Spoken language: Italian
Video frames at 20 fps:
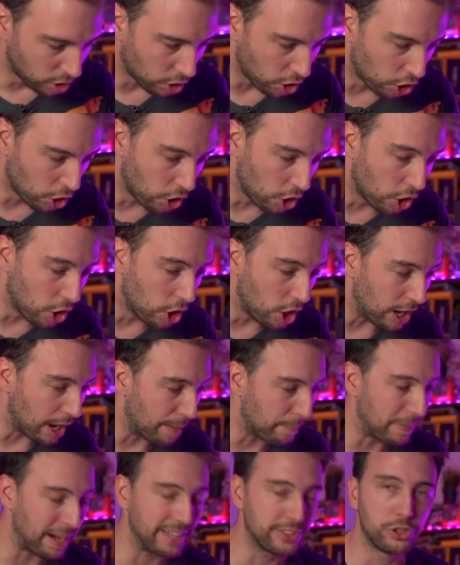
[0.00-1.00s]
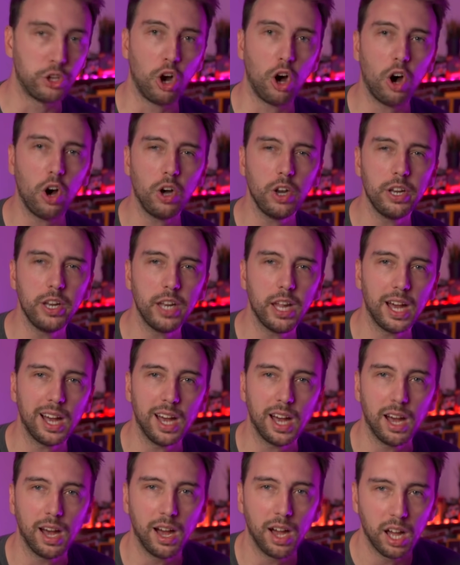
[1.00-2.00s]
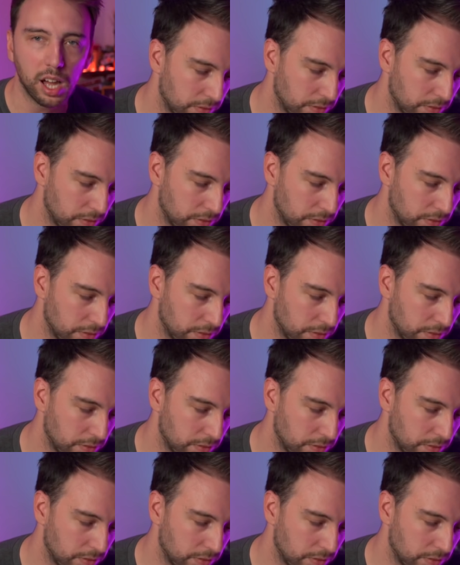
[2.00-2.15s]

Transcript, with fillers: Oh, la madonna!